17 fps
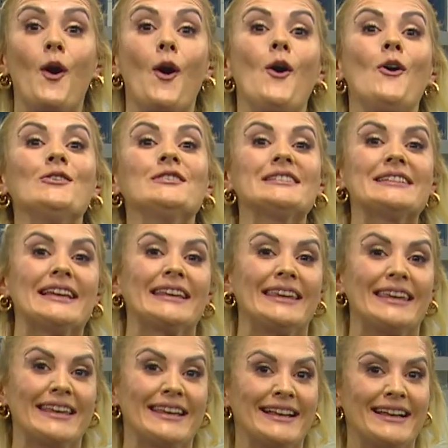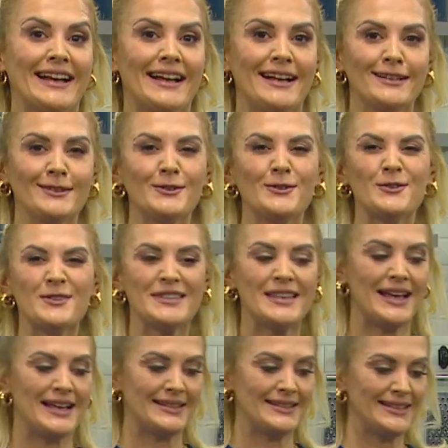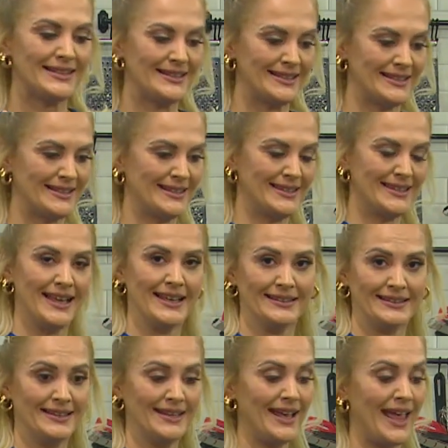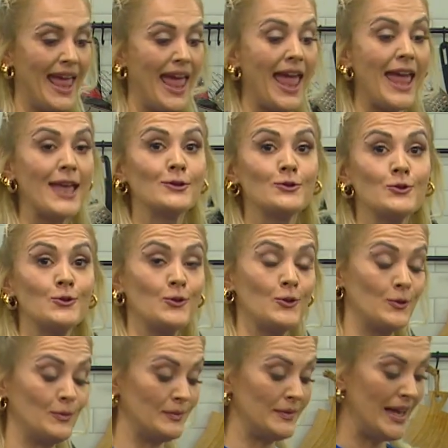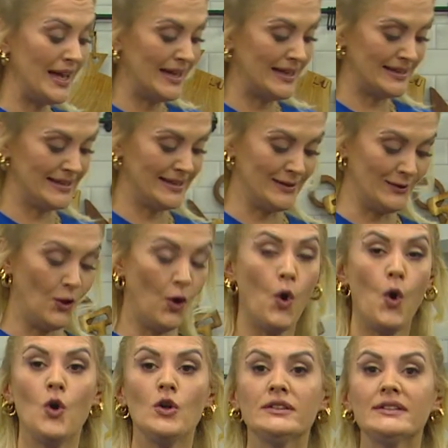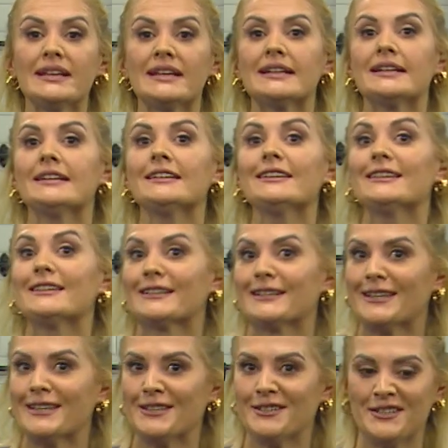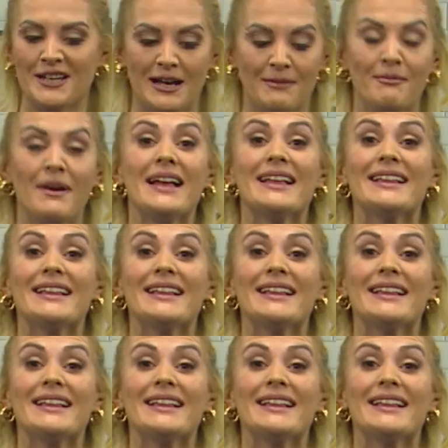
10 dakika güzelce ıslandı. Et suyum da hazır. Onları yıkayacağım.